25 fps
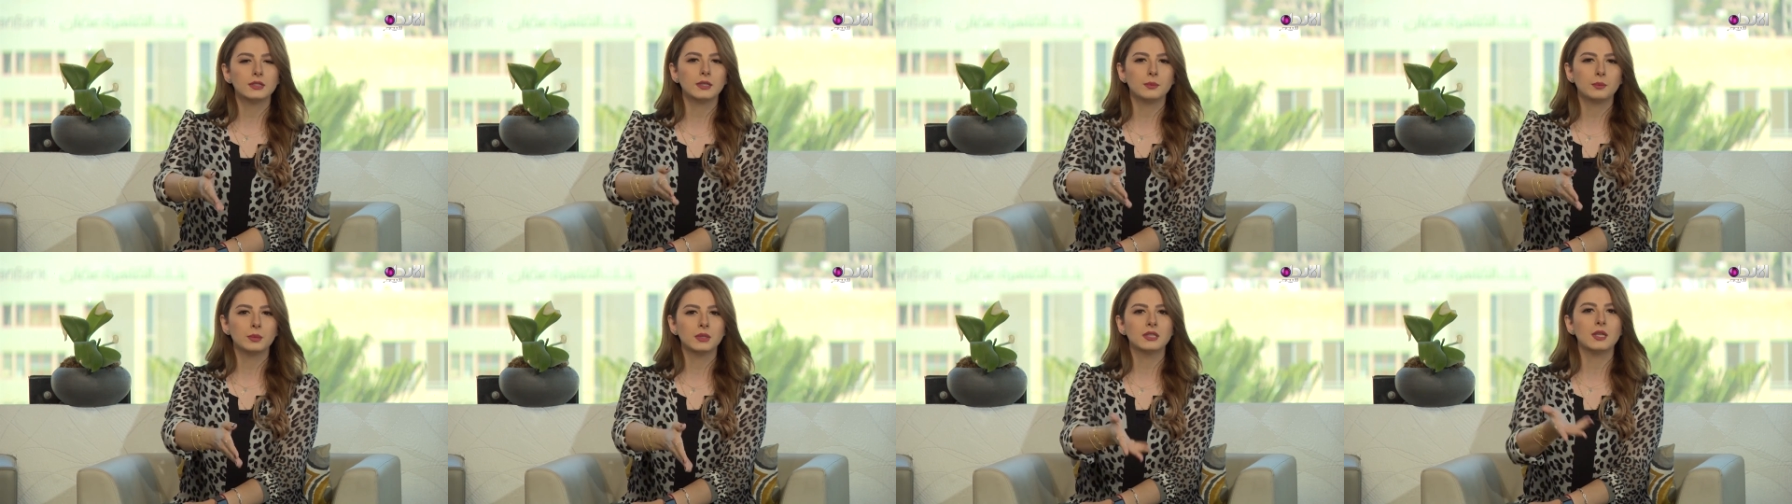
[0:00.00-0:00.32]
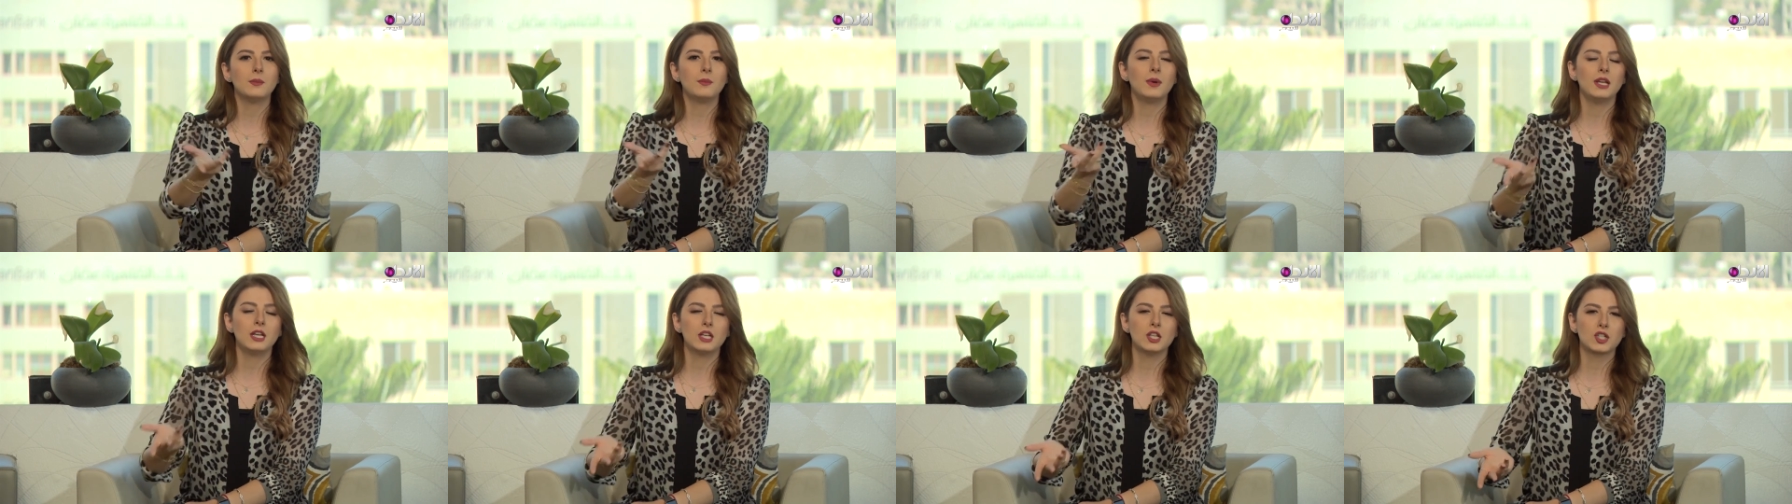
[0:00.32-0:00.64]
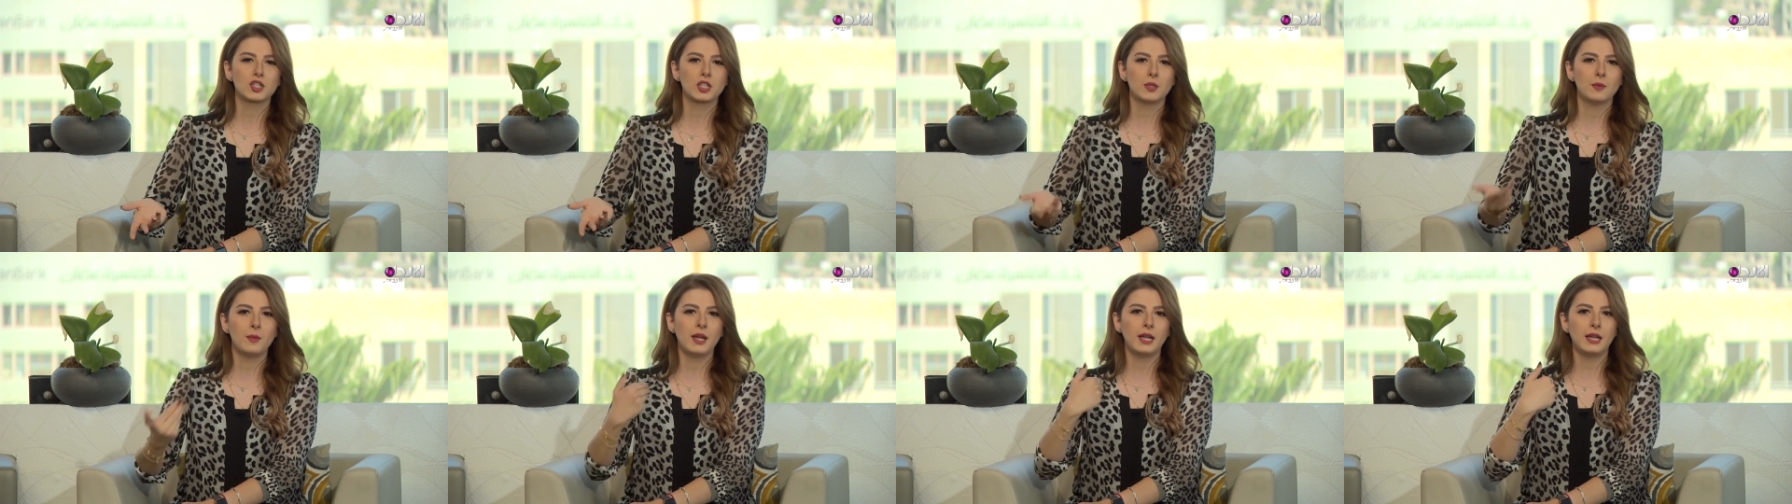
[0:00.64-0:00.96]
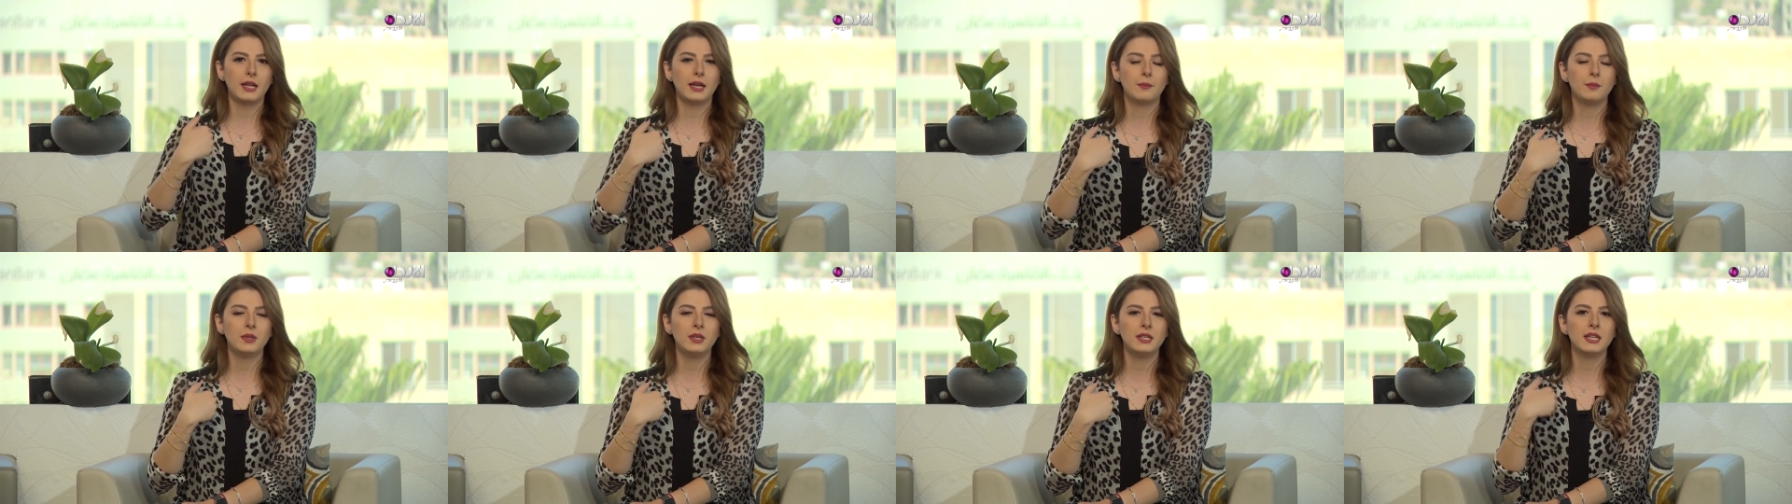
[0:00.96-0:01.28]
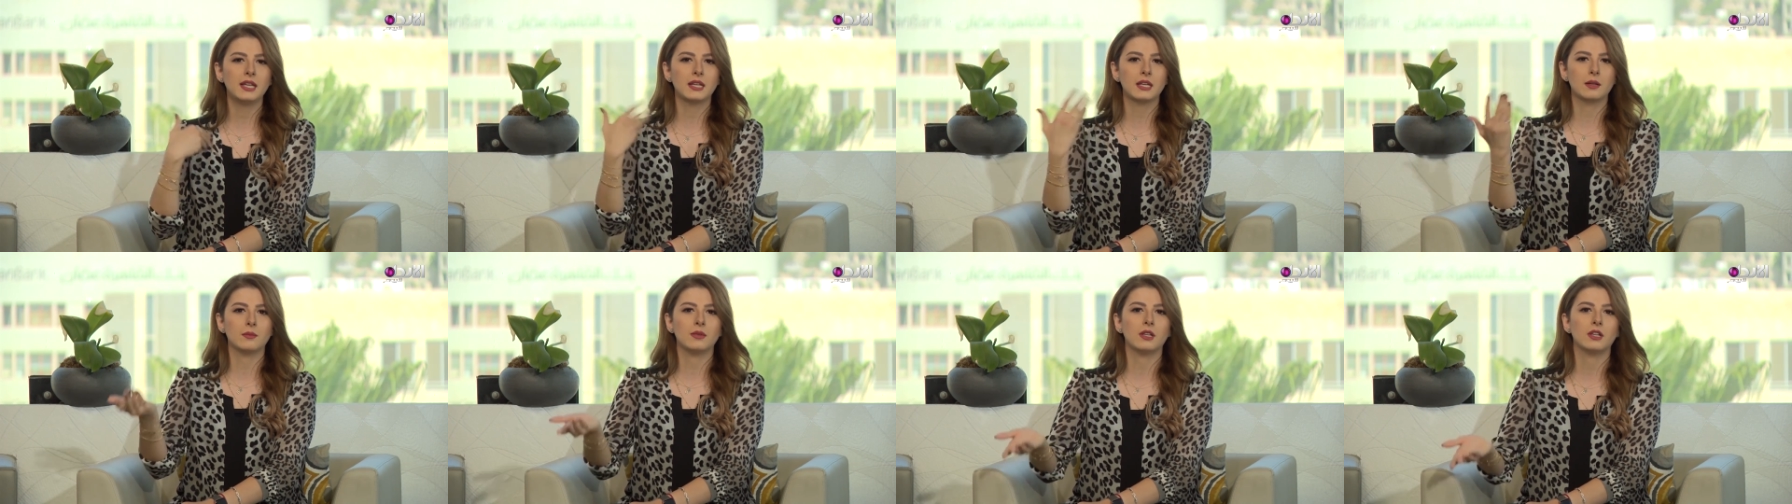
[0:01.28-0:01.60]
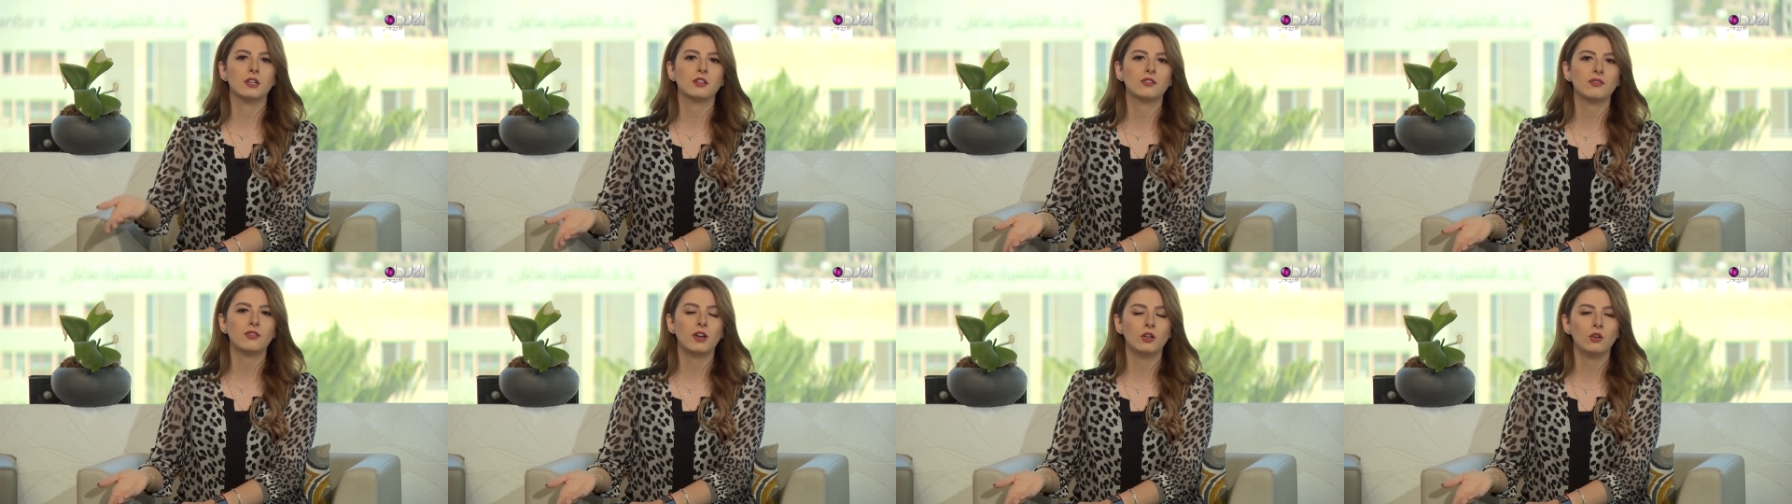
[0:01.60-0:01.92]
بالضمان الاجتماعي مني انا بدنا
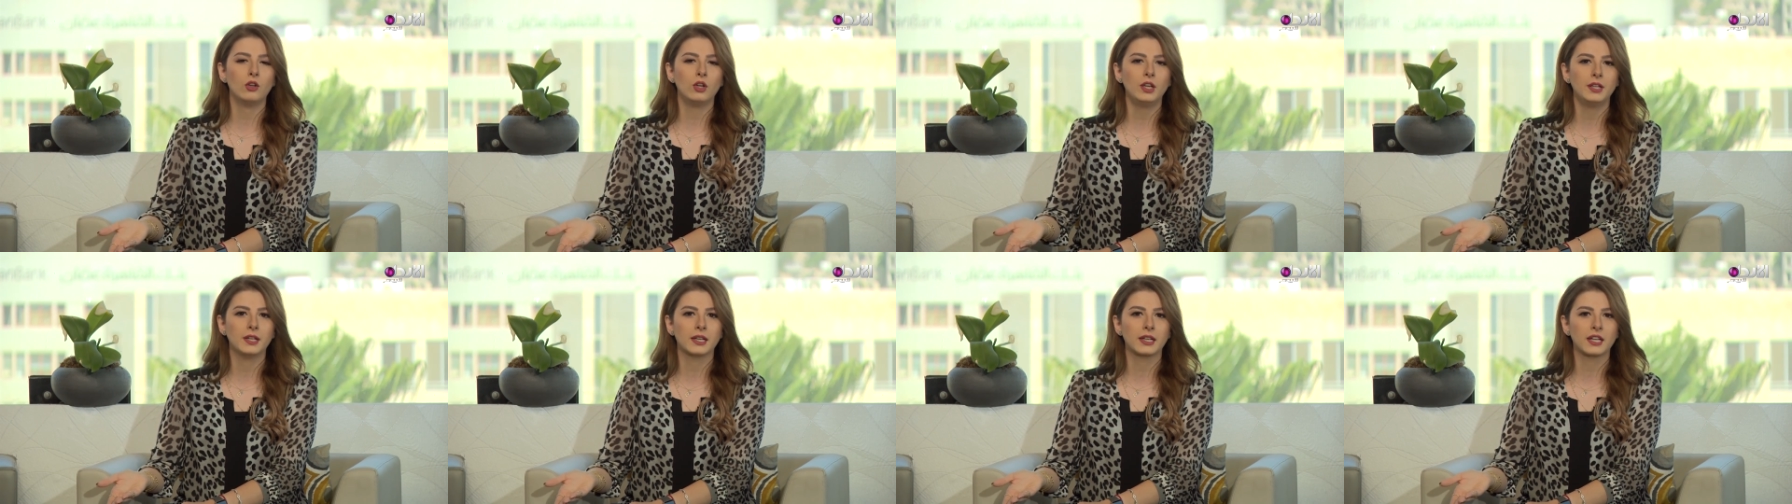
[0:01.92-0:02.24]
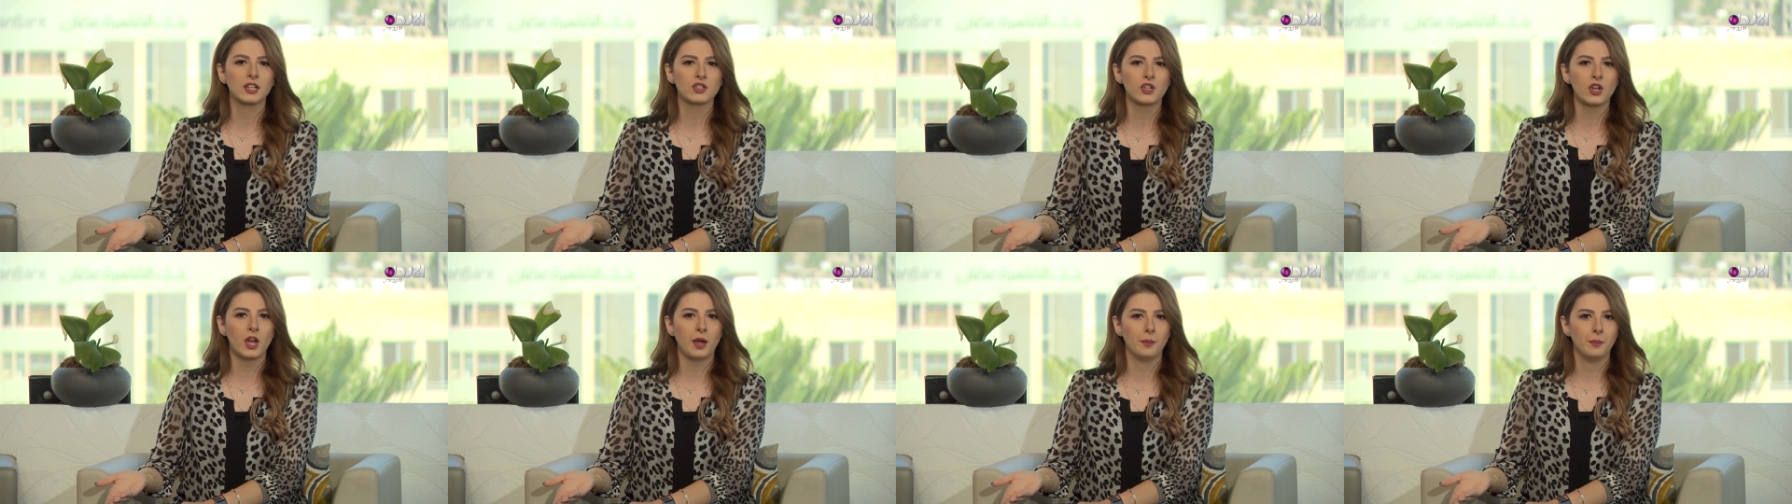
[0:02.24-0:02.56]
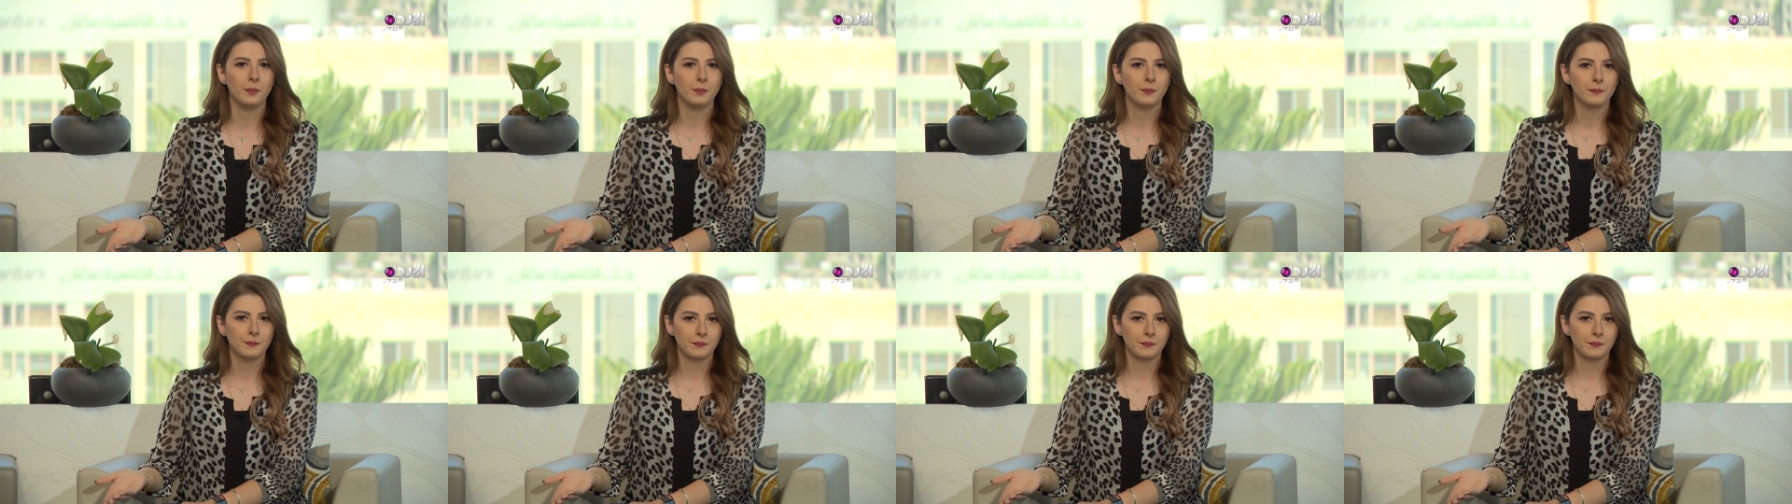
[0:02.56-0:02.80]
ندفع له احنا كشعب